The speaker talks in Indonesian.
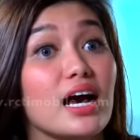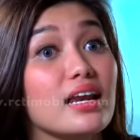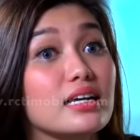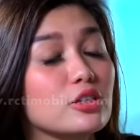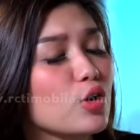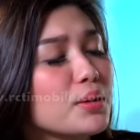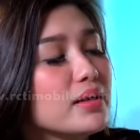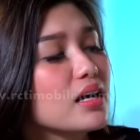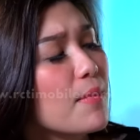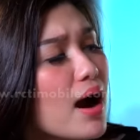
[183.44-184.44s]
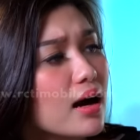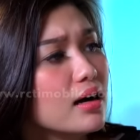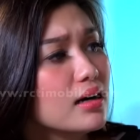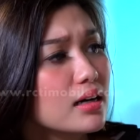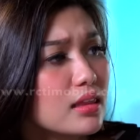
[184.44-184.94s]
di galeri itu kan banyak
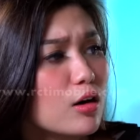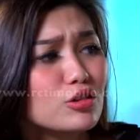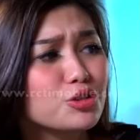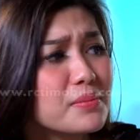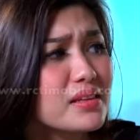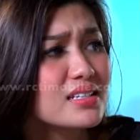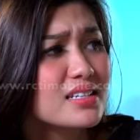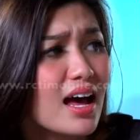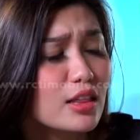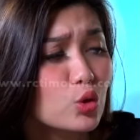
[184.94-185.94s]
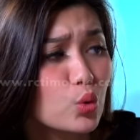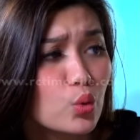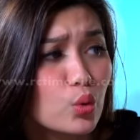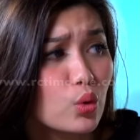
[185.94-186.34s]
banget. Aku cuma minta satu.